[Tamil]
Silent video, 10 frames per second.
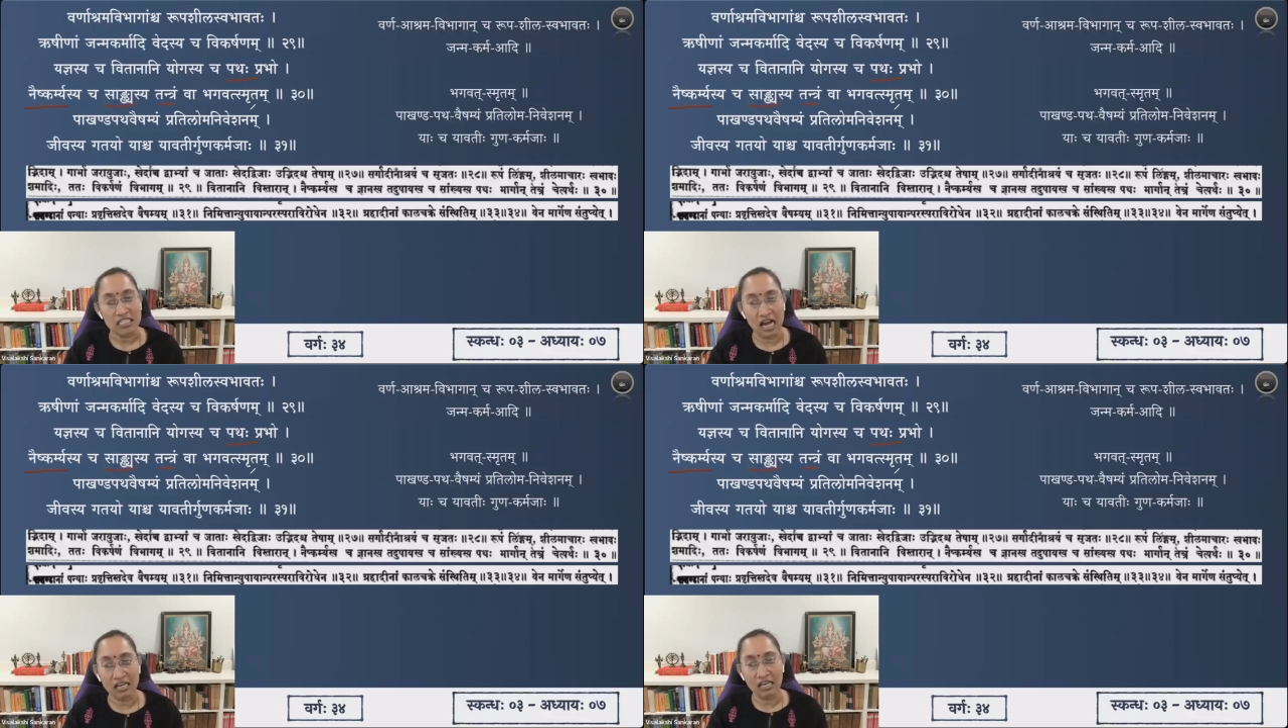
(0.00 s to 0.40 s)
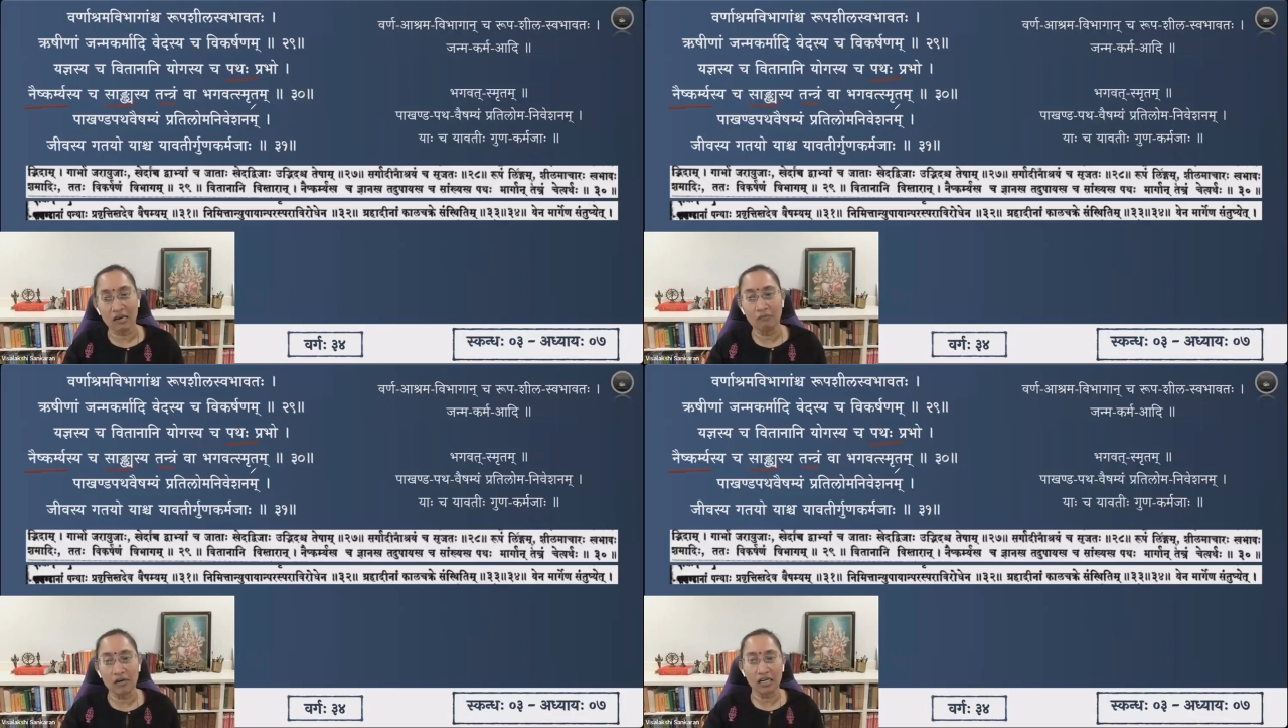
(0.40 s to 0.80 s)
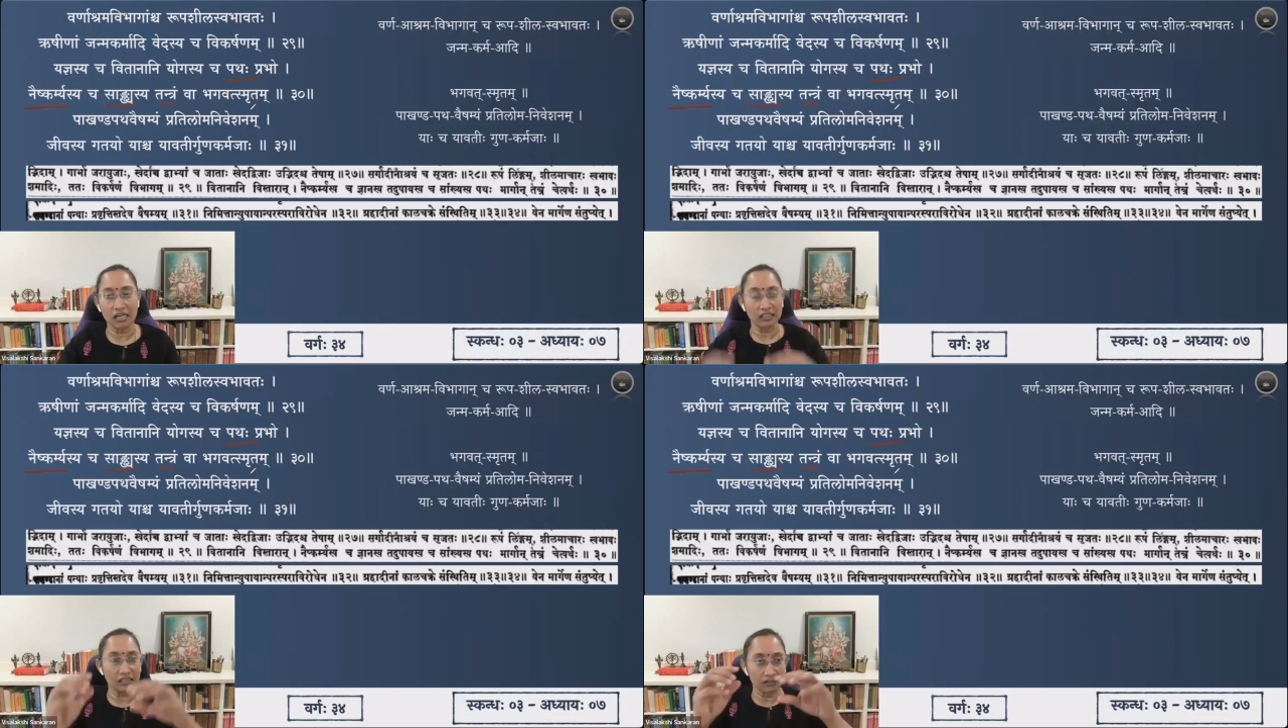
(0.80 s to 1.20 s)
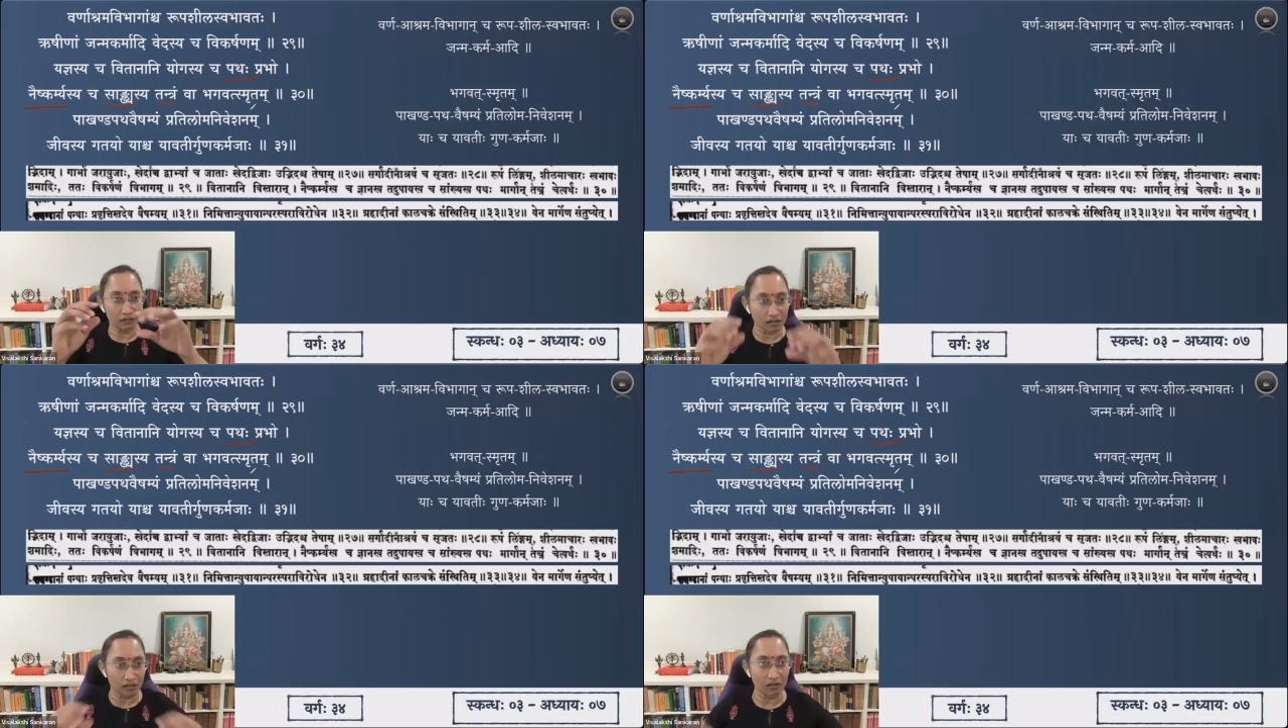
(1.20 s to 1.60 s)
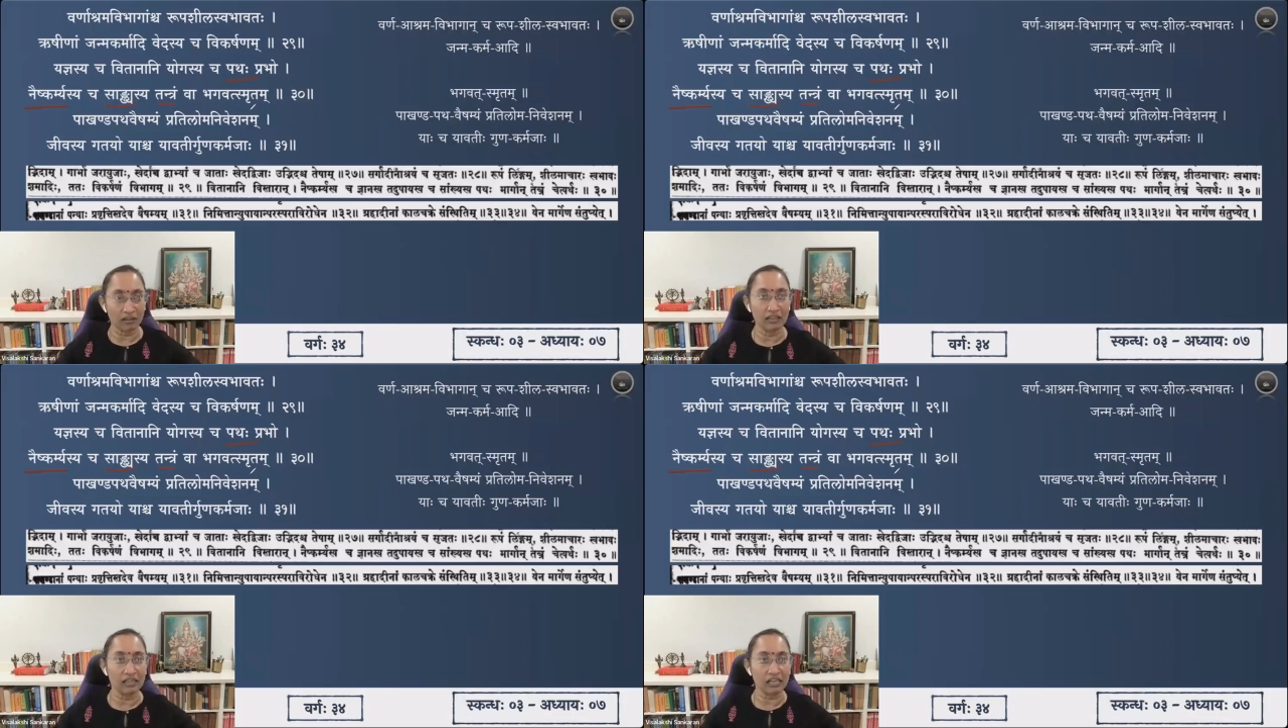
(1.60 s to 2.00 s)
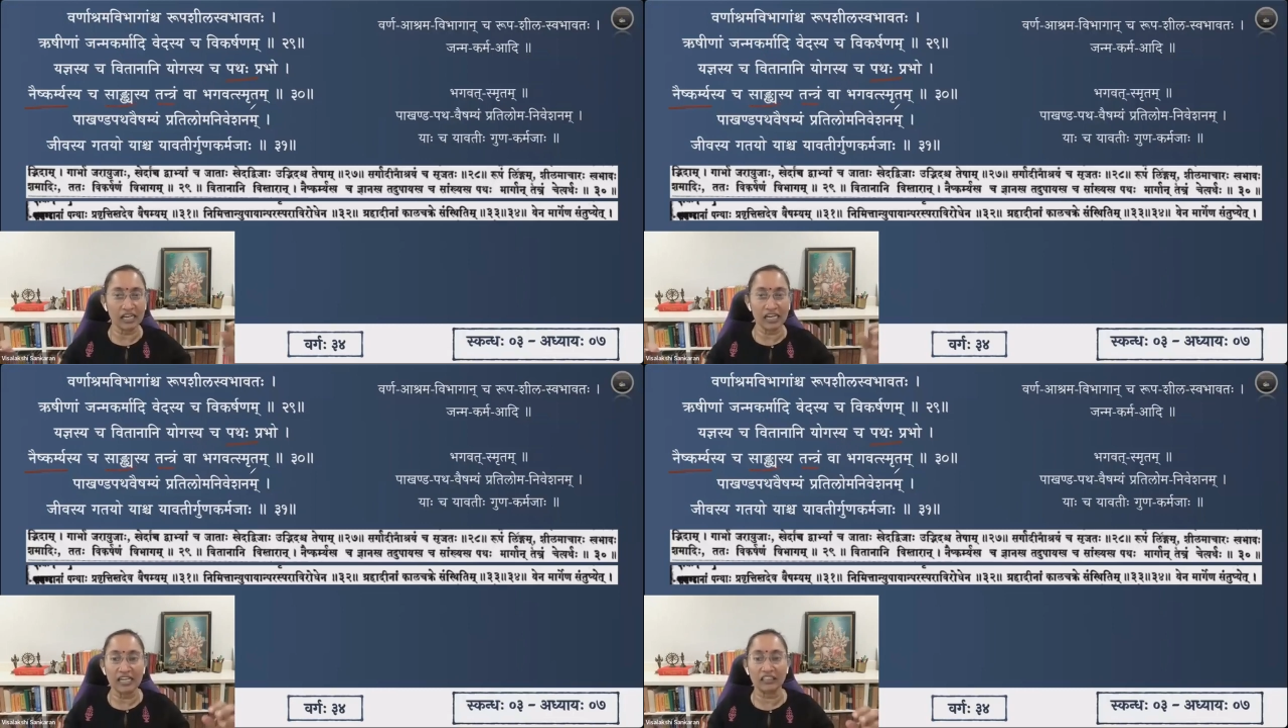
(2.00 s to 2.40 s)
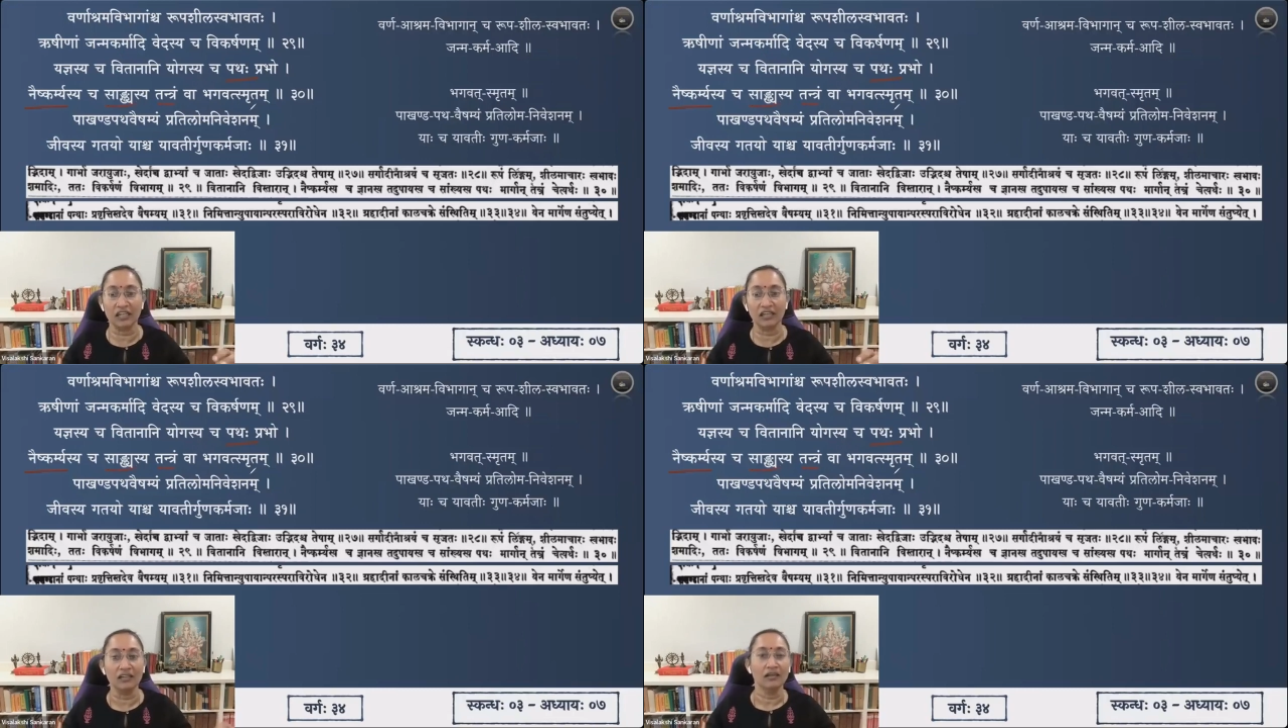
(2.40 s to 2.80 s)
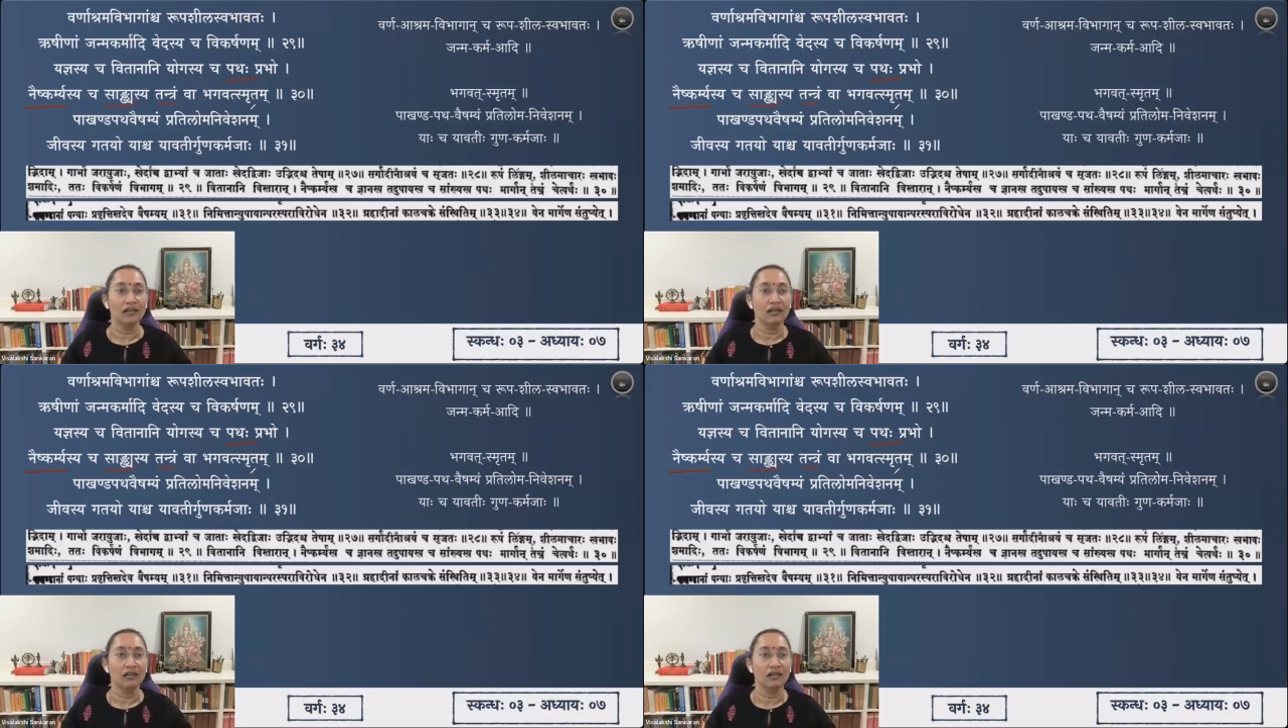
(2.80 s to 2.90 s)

சாங்கியம்ங்கிறது இந்த கிரியேஷன்